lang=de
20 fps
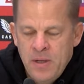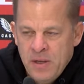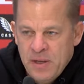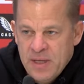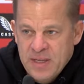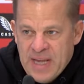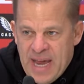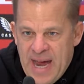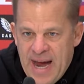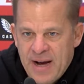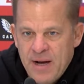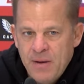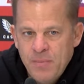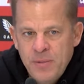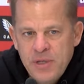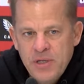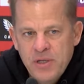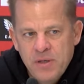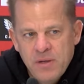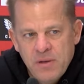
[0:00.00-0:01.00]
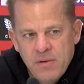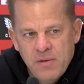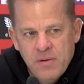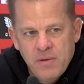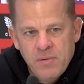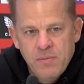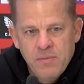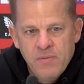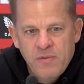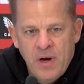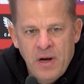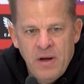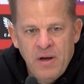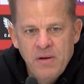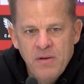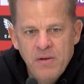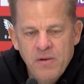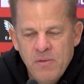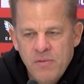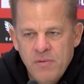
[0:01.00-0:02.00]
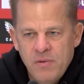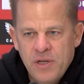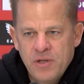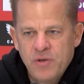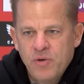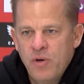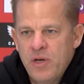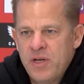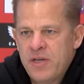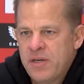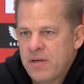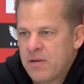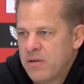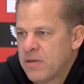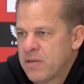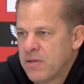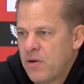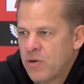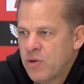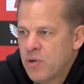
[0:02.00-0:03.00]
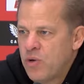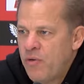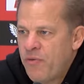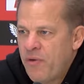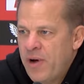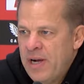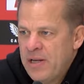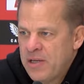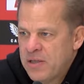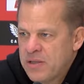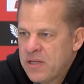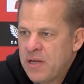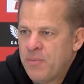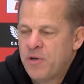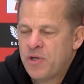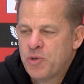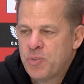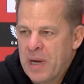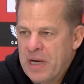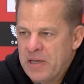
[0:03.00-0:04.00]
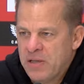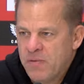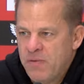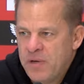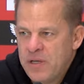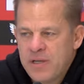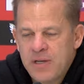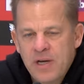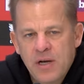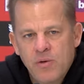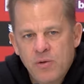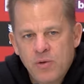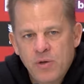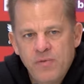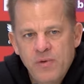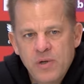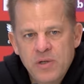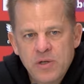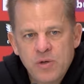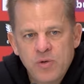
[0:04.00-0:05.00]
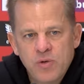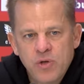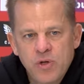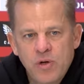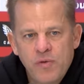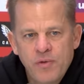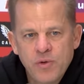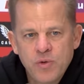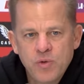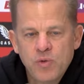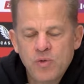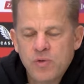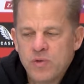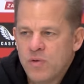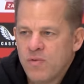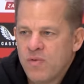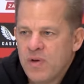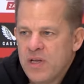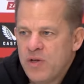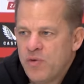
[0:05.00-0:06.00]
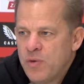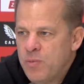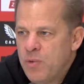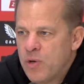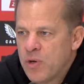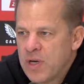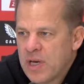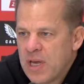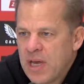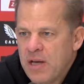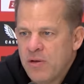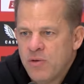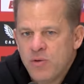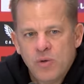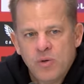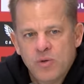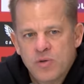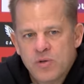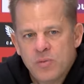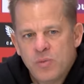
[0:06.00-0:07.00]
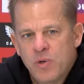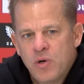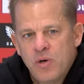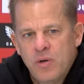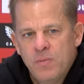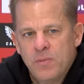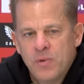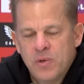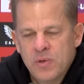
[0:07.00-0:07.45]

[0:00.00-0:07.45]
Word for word: Das ärgert mich, ähm, weil natürlich äh, ist auch Torverhältnis dementsprechend wichtig und du willst natürlich auch versuchen, so wenig wie möglich Gegentore zu bekommen.